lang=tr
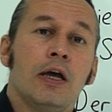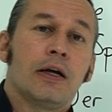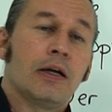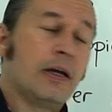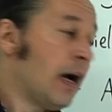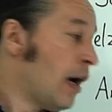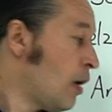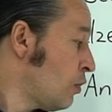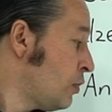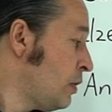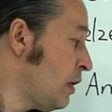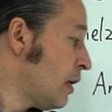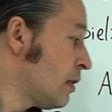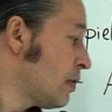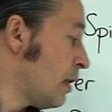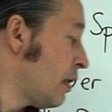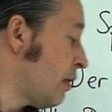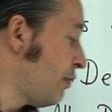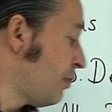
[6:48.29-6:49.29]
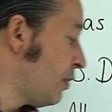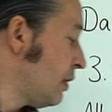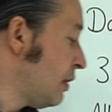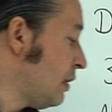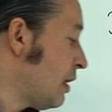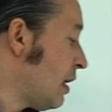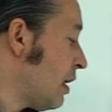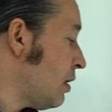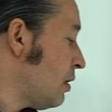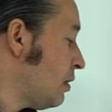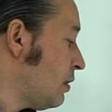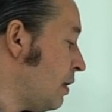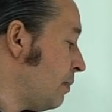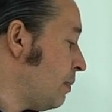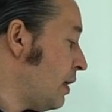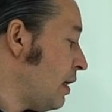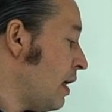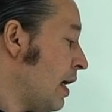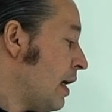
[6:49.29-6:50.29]
Claudia tarafından değil
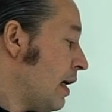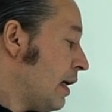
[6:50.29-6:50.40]
mi?